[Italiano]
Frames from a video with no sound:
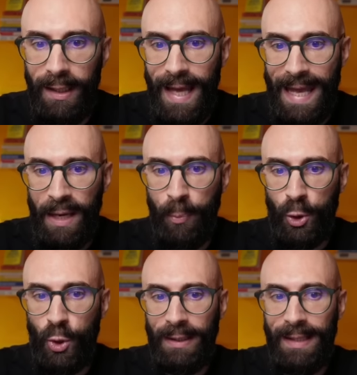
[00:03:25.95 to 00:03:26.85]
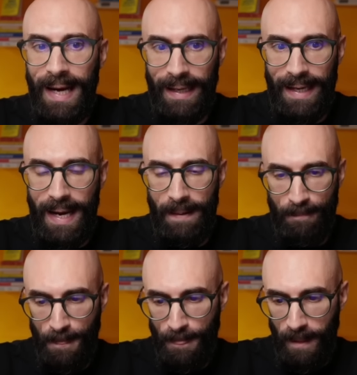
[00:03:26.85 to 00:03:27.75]
È che posso andare a
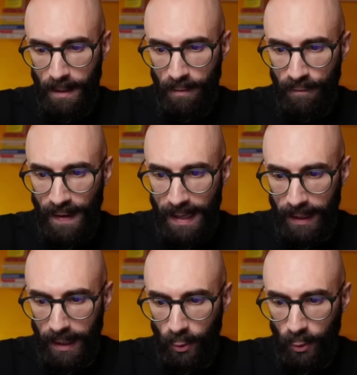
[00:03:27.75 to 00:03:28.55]
fare